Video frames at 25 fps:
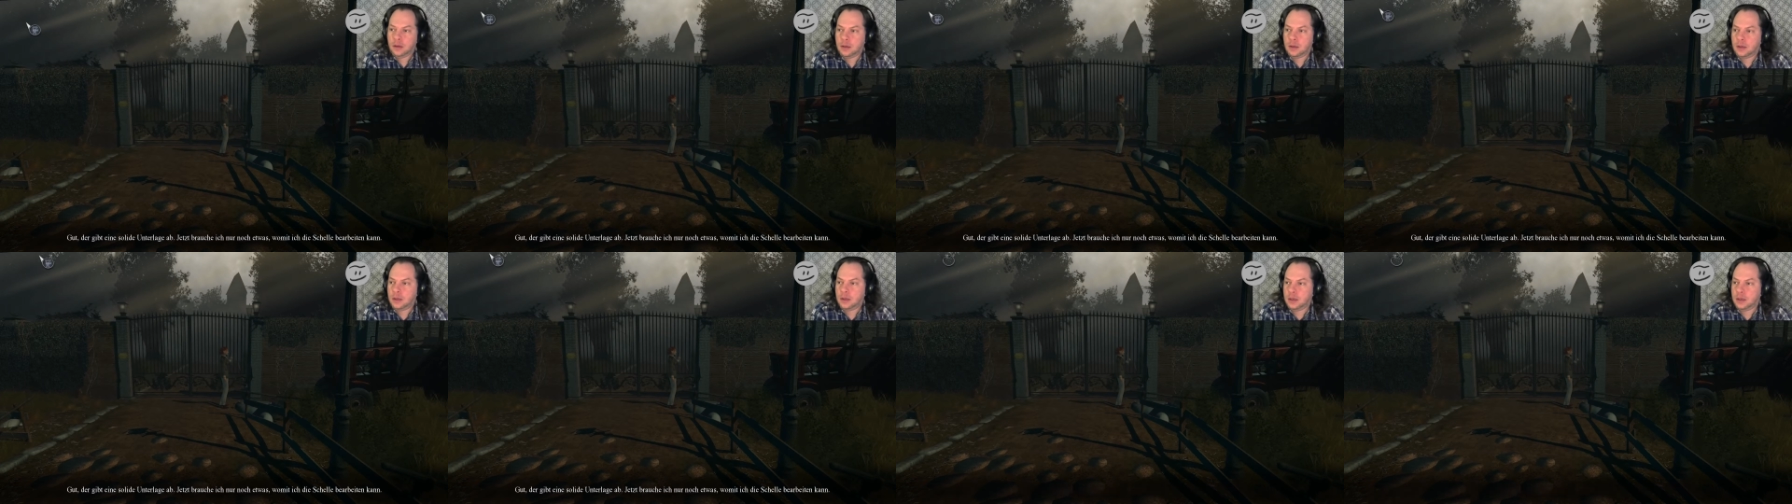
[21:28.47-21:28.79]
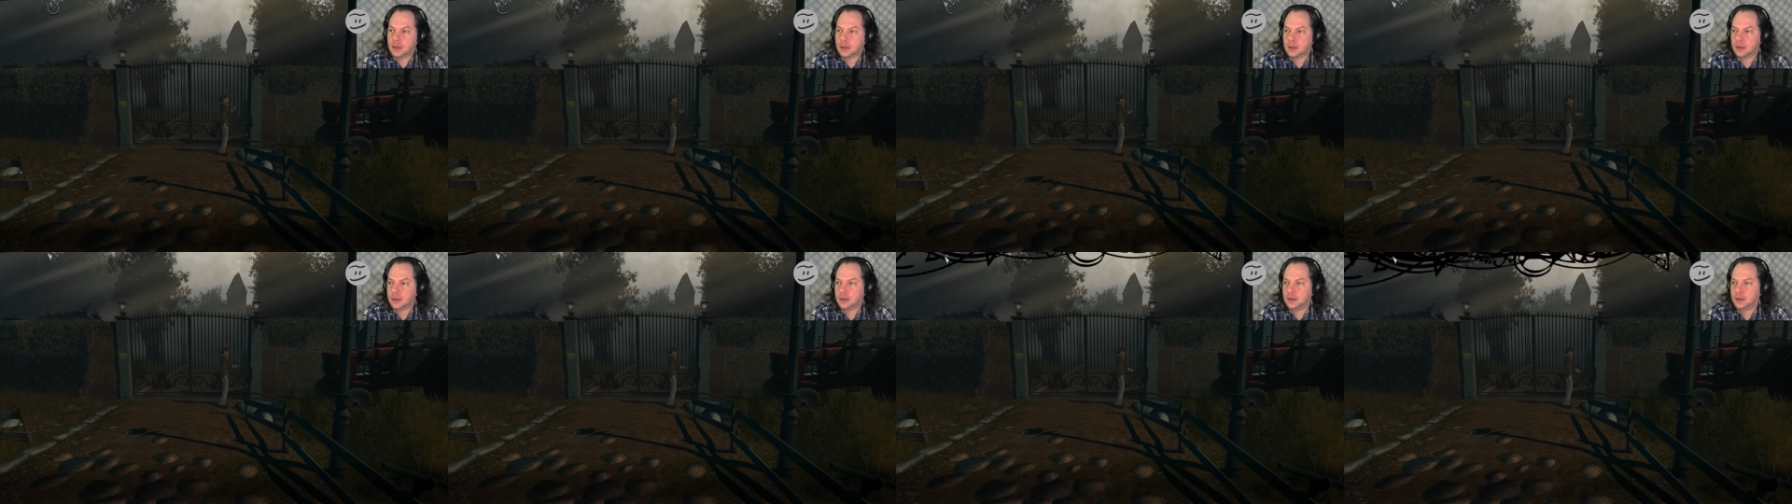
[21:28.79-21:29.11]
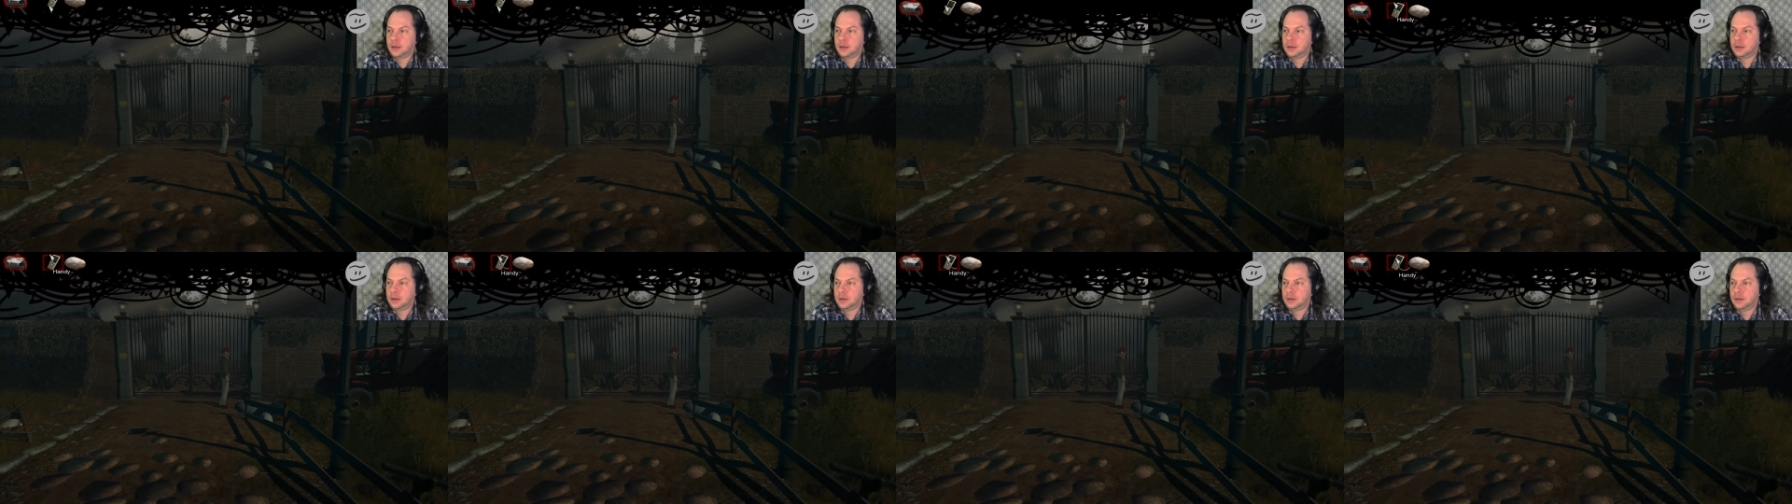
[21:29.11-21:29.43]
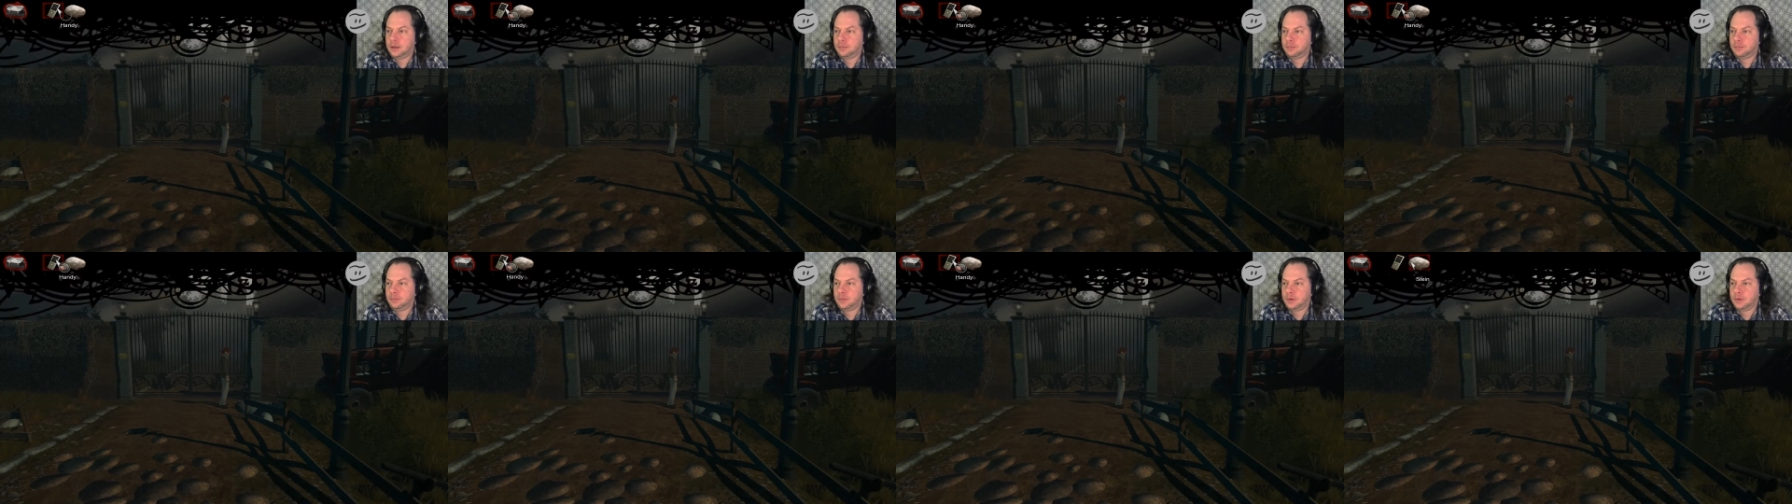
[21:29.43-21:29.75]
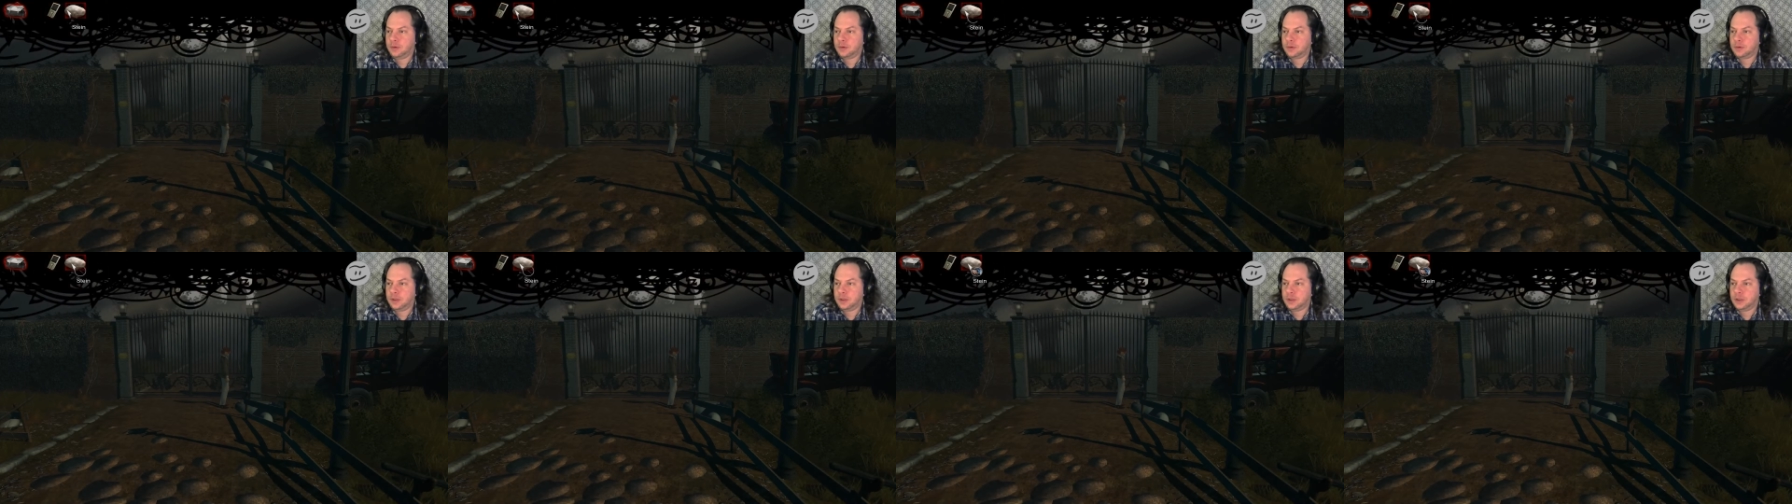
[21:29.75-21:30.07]
Ja, nimm doch
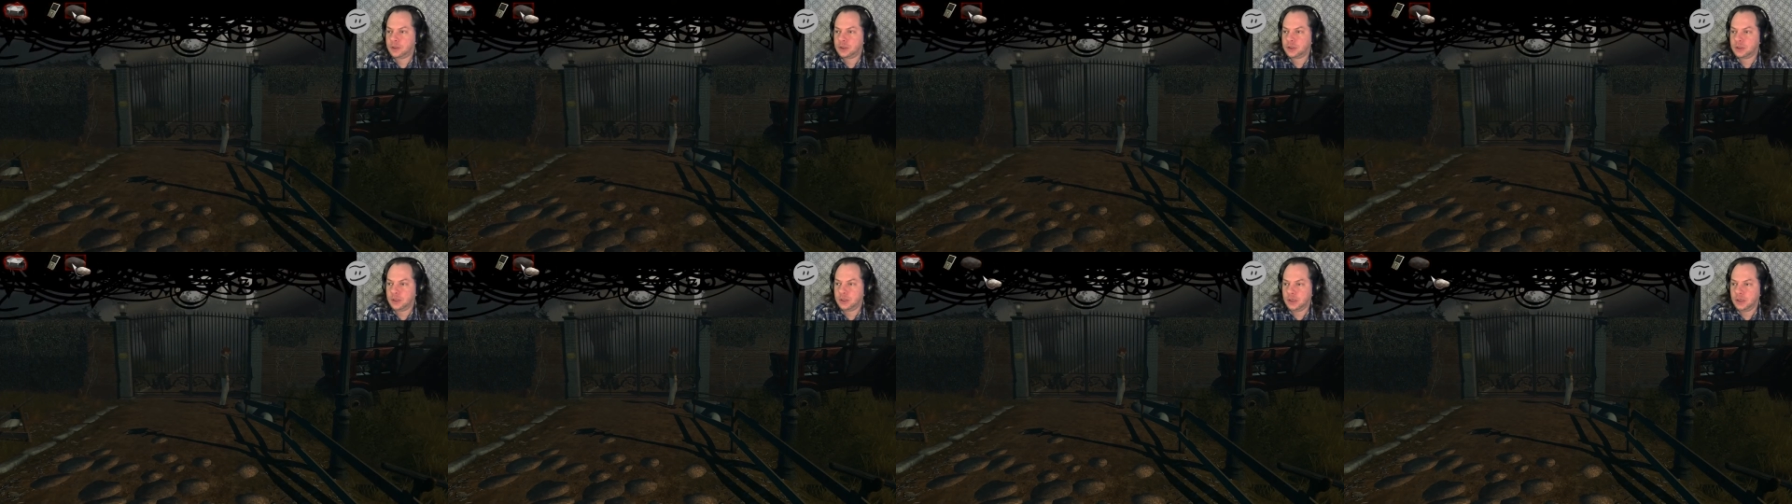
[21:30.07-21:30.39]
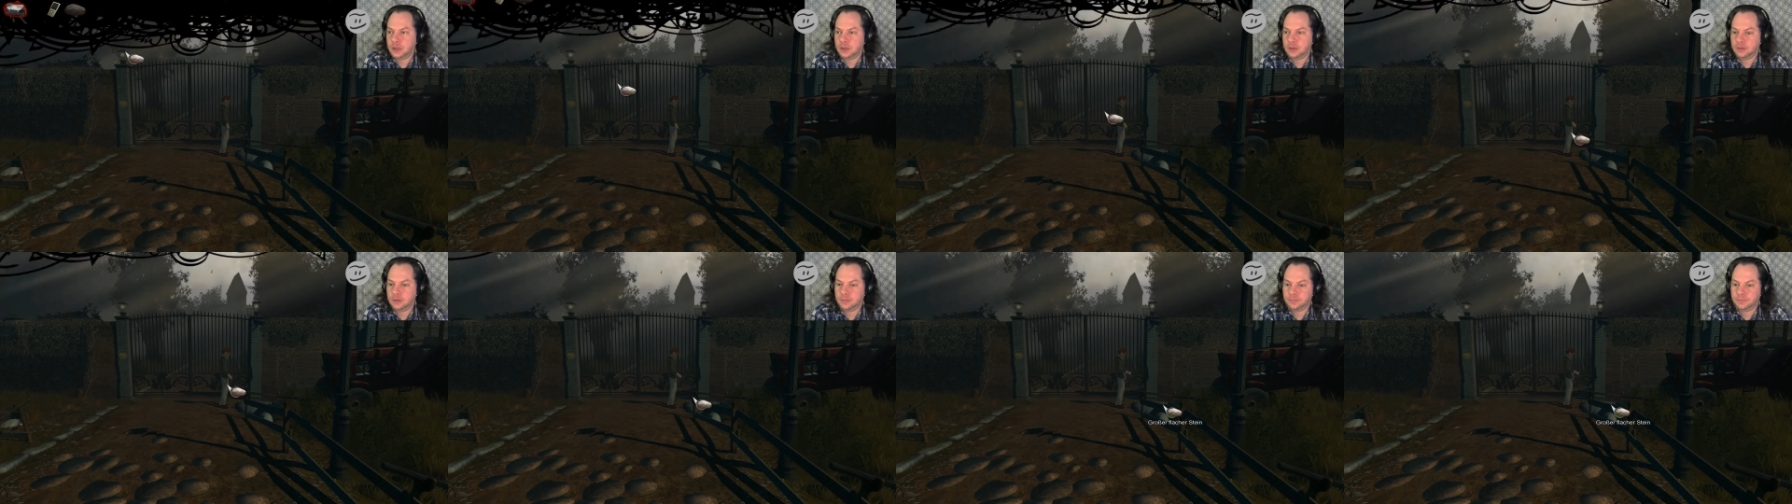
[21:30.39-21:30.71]
den Stein.